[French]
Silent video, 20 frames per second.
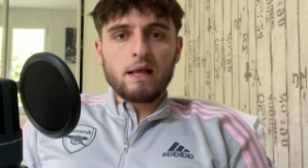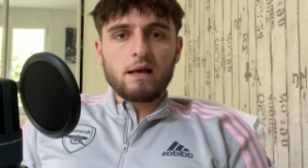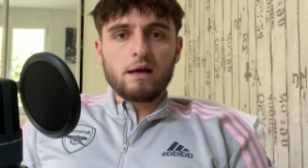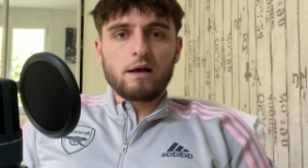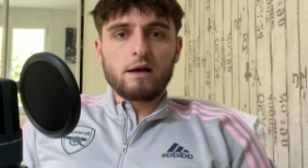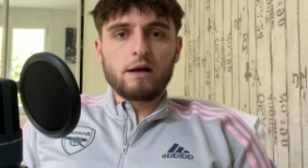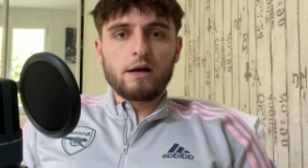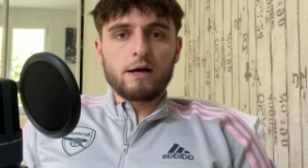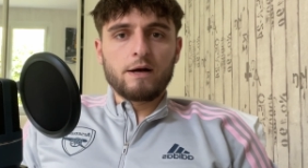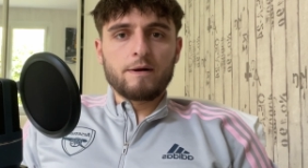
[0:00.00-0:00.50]

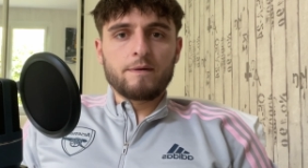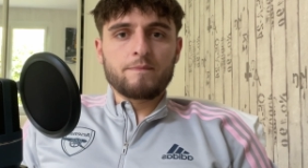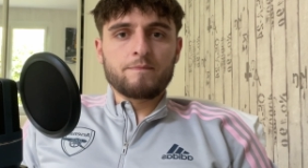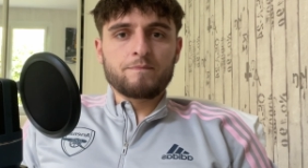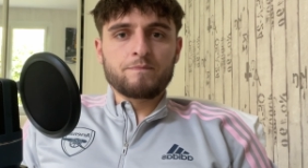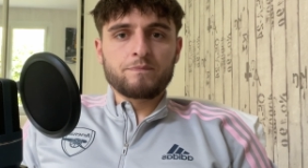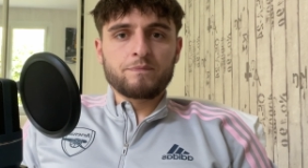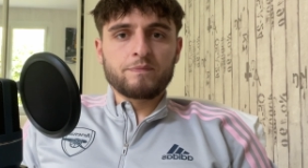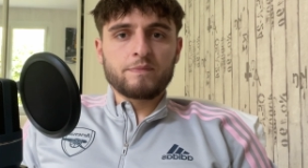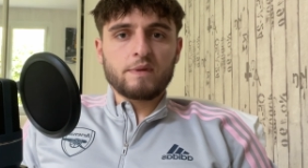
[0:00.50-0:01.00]

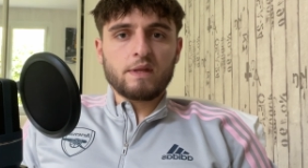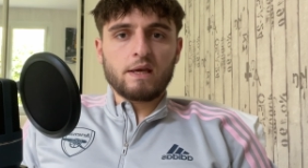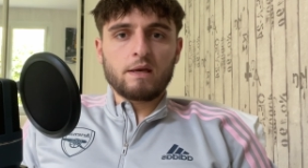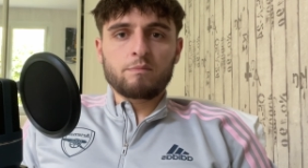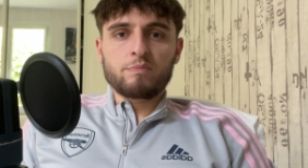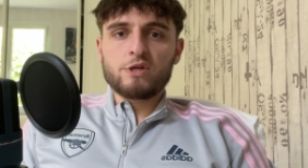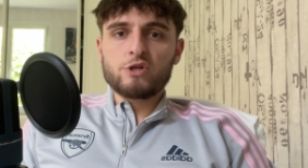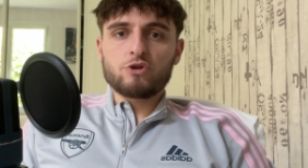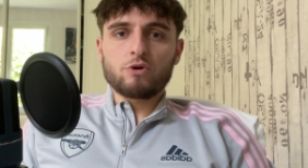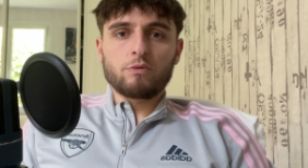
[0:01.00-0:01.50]
Euh, et
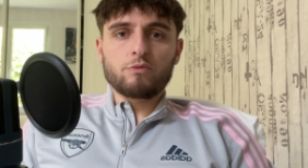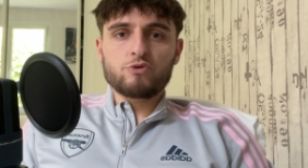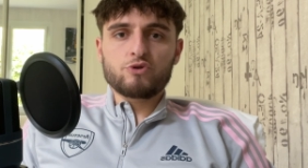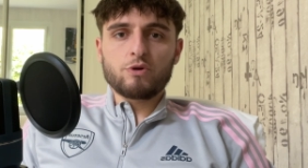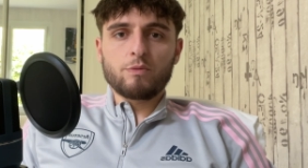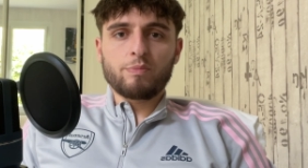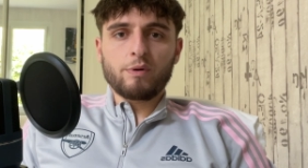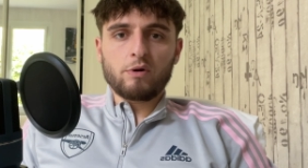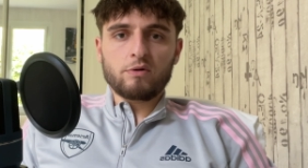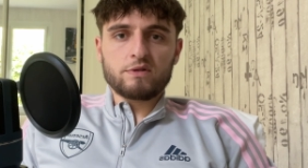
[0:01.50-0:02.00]
puis
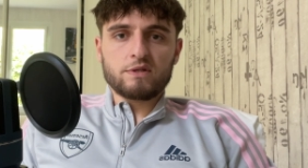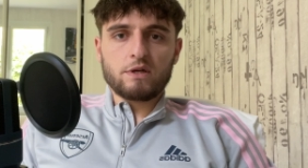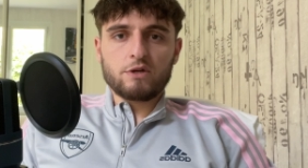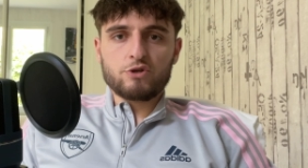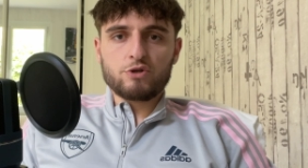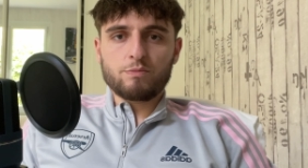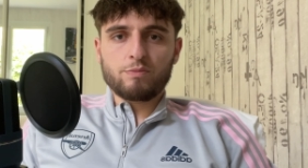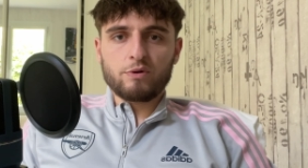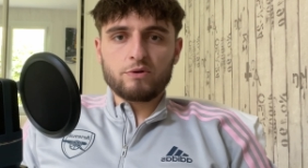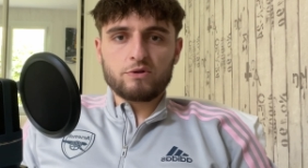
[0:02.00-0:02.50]
je, pense, hein,
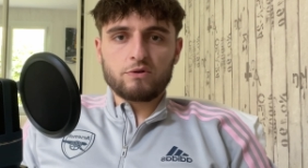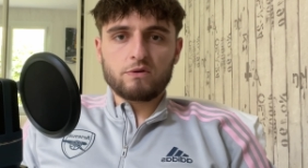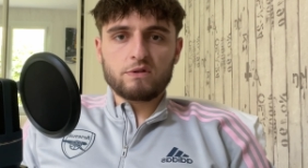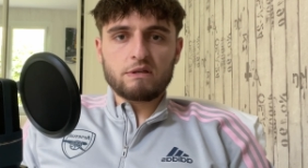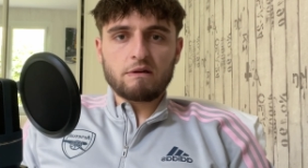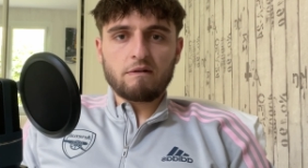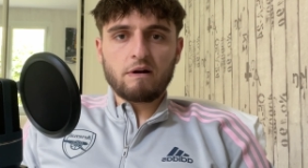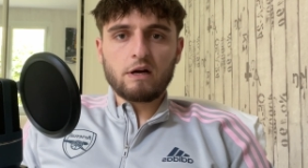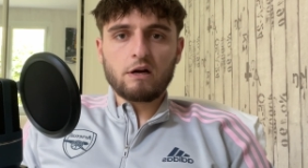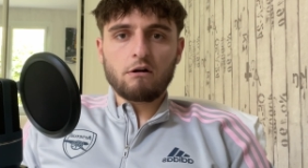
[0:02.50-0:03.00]
je pense que
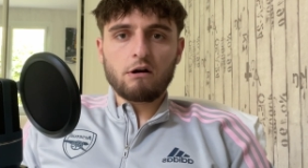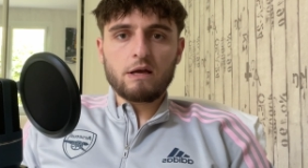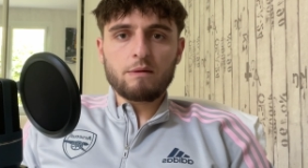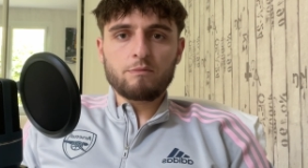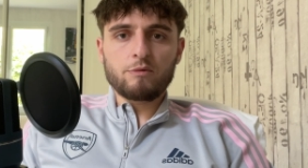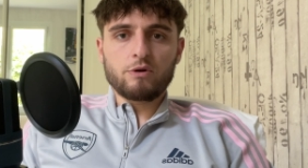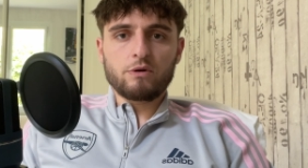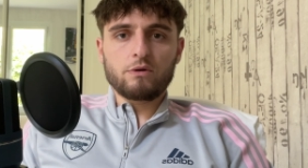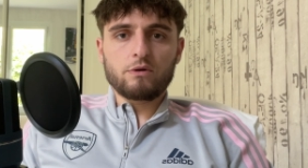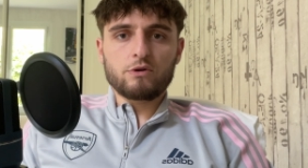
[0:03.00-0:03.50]
ça va quand
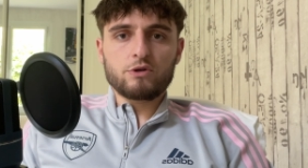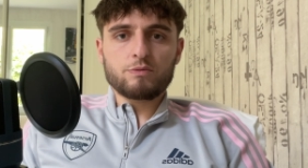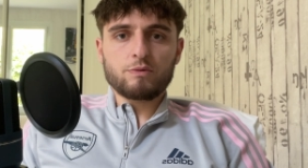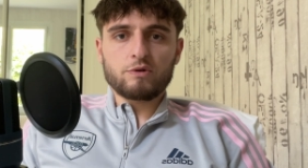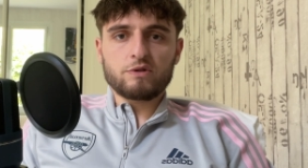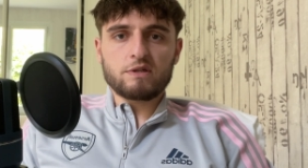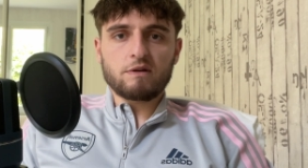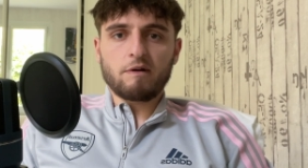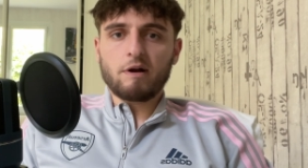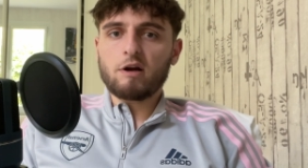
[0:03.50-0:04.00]
même, je
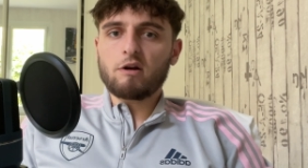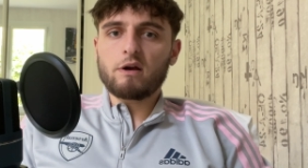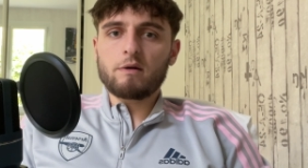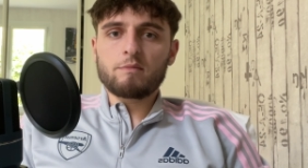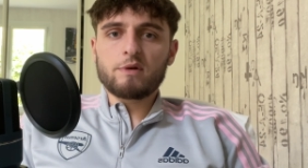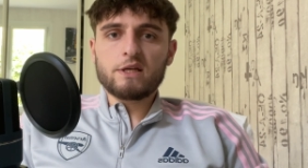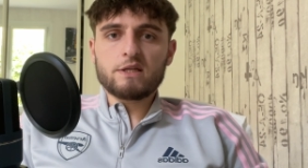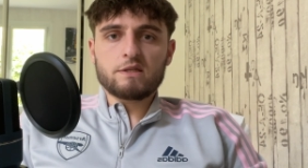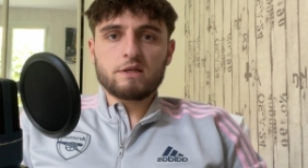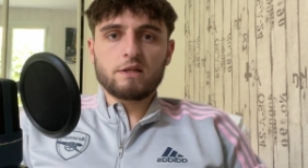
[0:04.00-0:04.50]
pense ça va quand
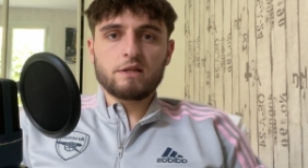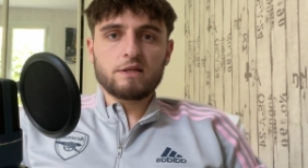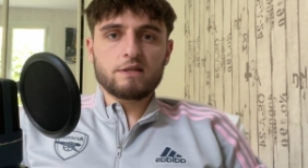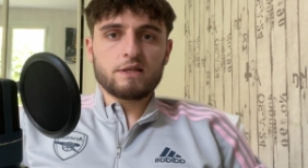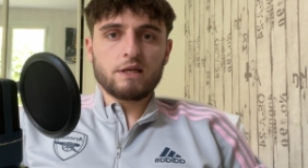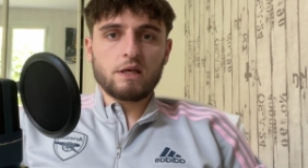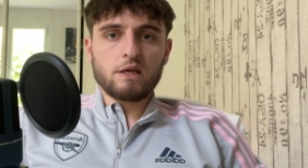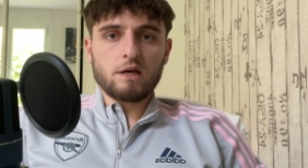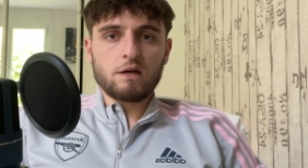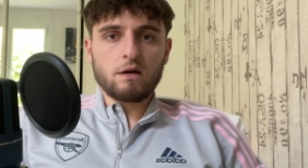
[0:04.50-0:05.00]
même laisser des
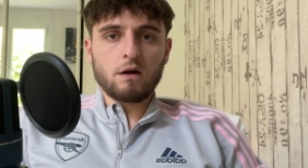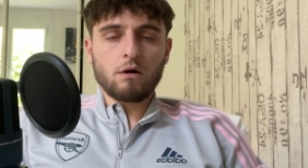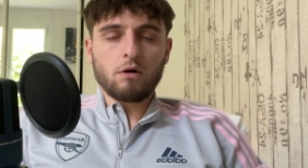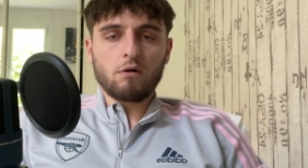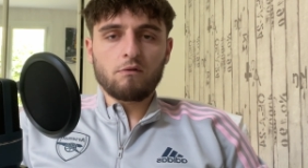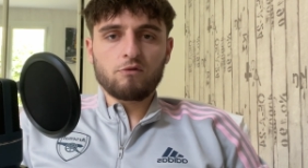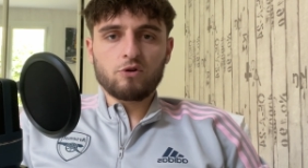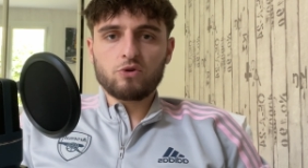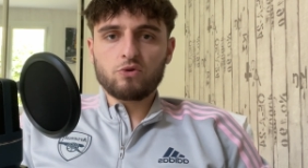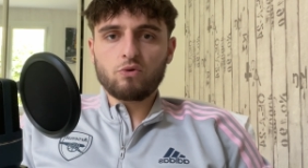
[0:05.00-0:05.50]
séquelles hein, le
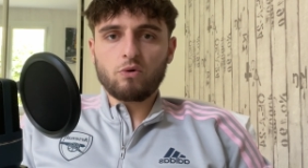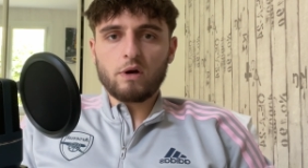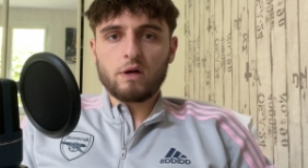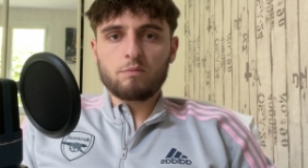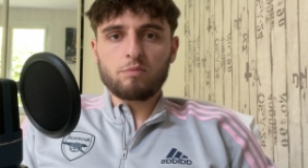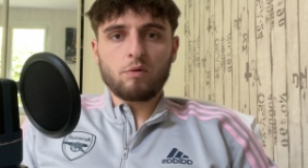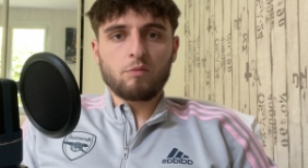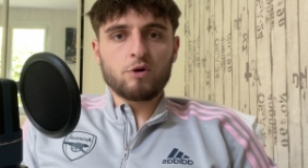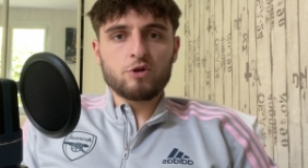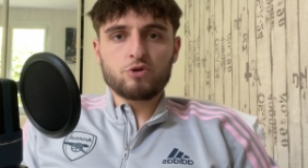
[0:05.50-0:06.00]
renvoi de
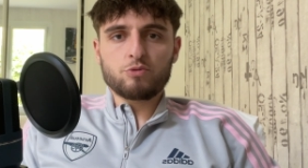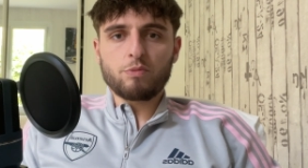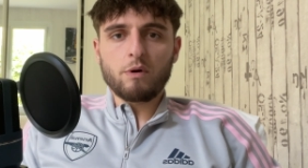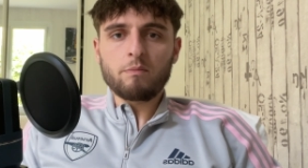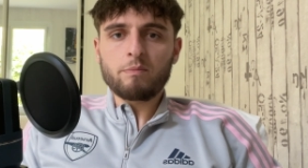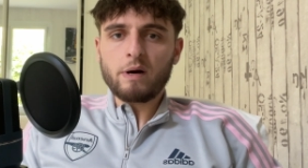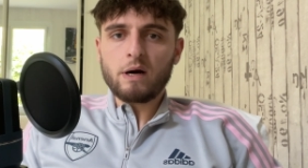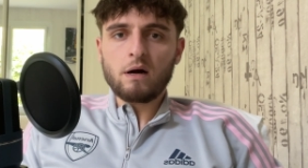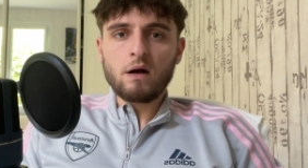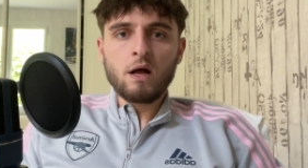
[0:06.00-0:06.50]
Tourelle. Pour moi, tu
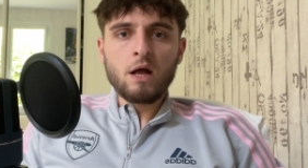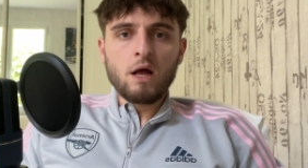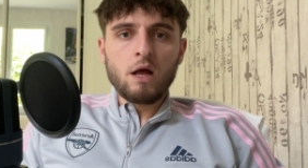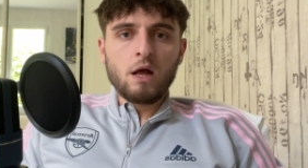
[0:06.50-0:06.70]
peux pas